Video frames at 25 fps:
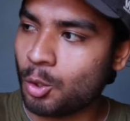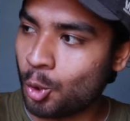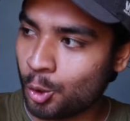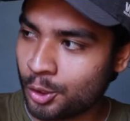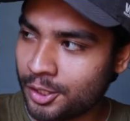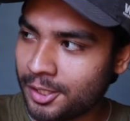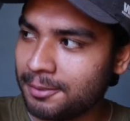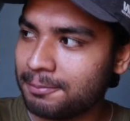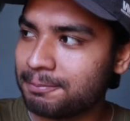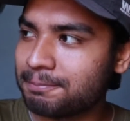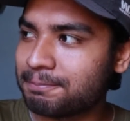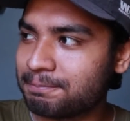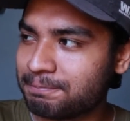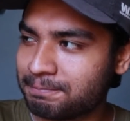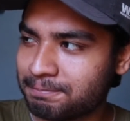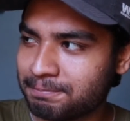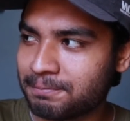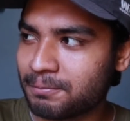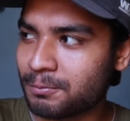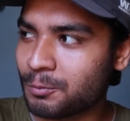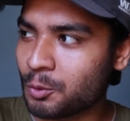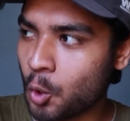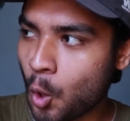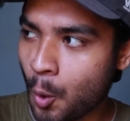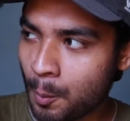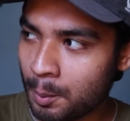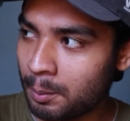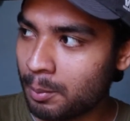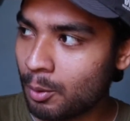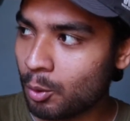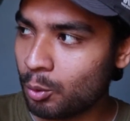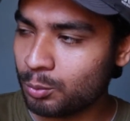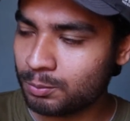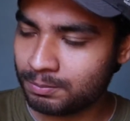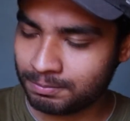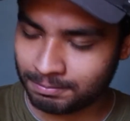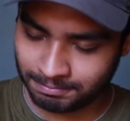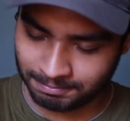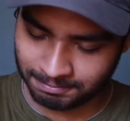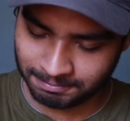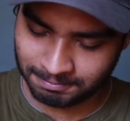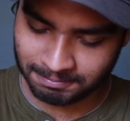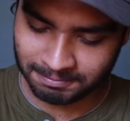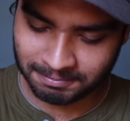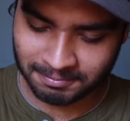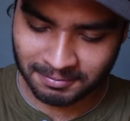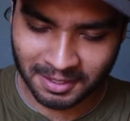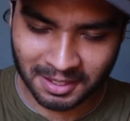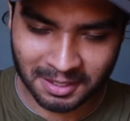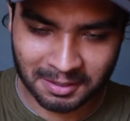ओके गोपी बहू
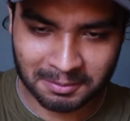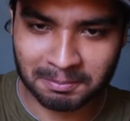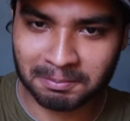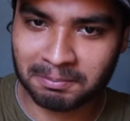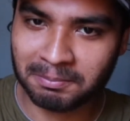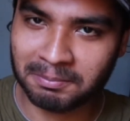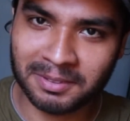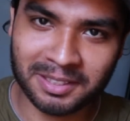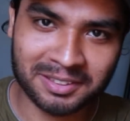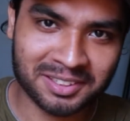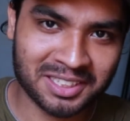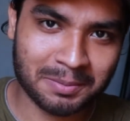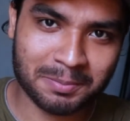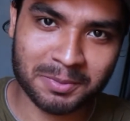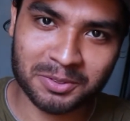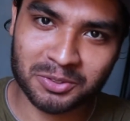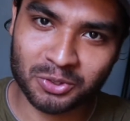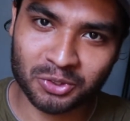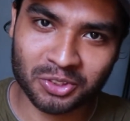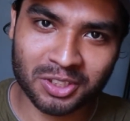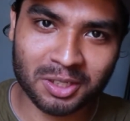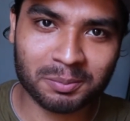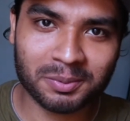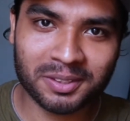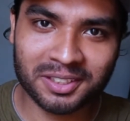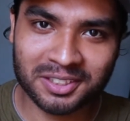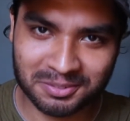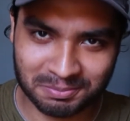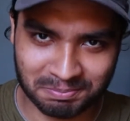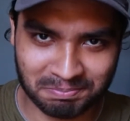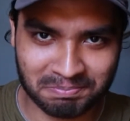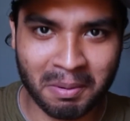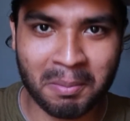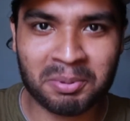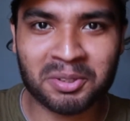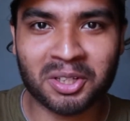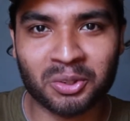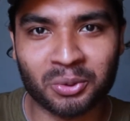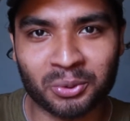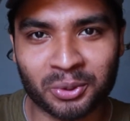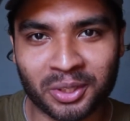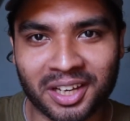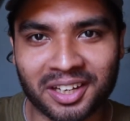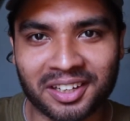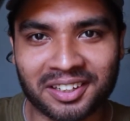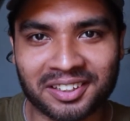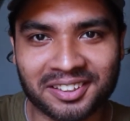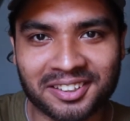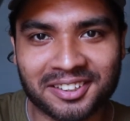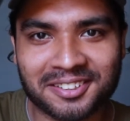इसकी मत सुनना प्लीज़ मैं बताता हूँ क्या
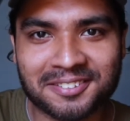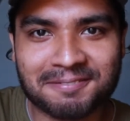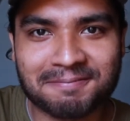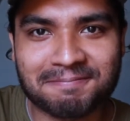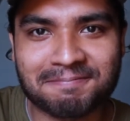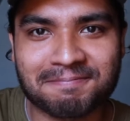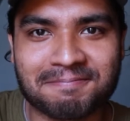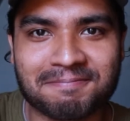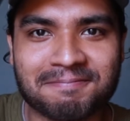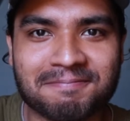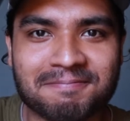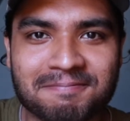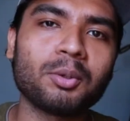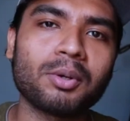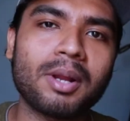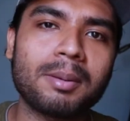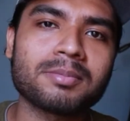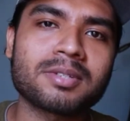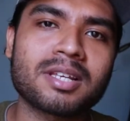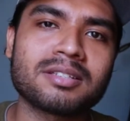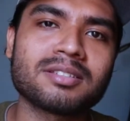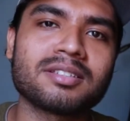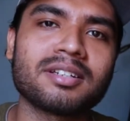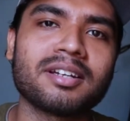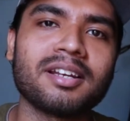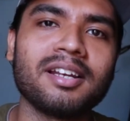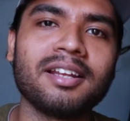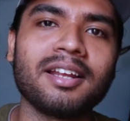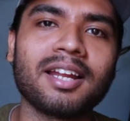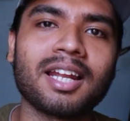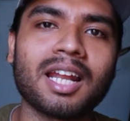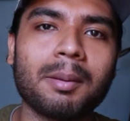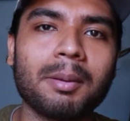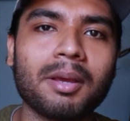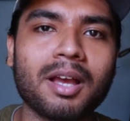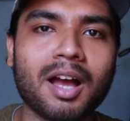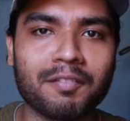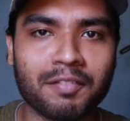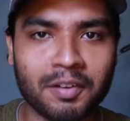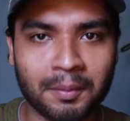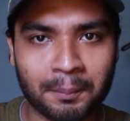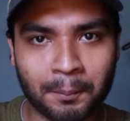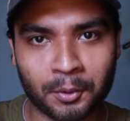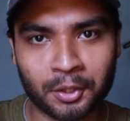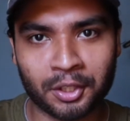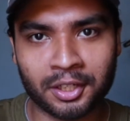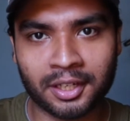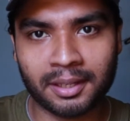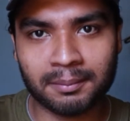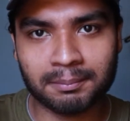करना है अब टाइम टू टाइम सेंसर क्लीन करना भी काफ़ी
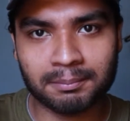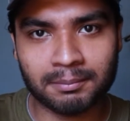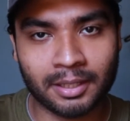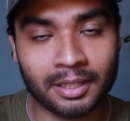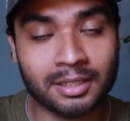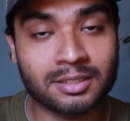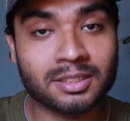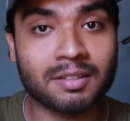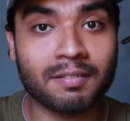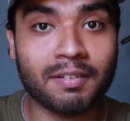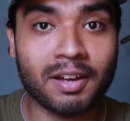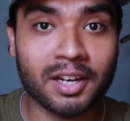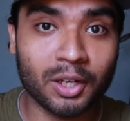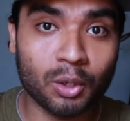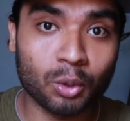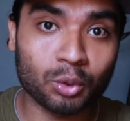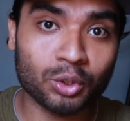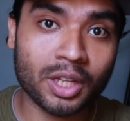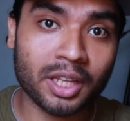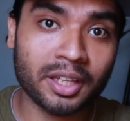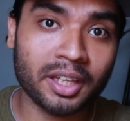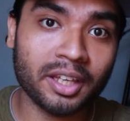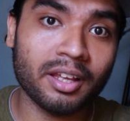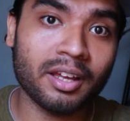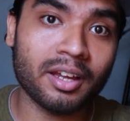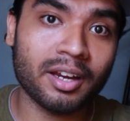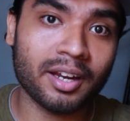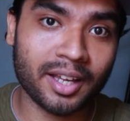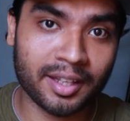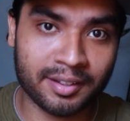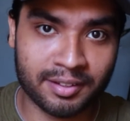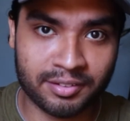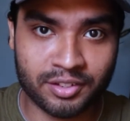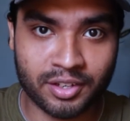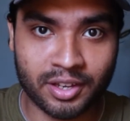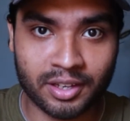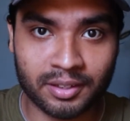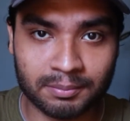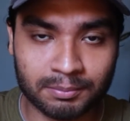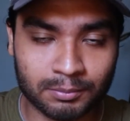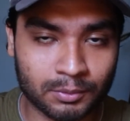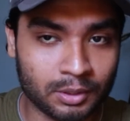इंपॉर्टेंट है लेकिन सवाल ये उठता है कि करा कैसे जाए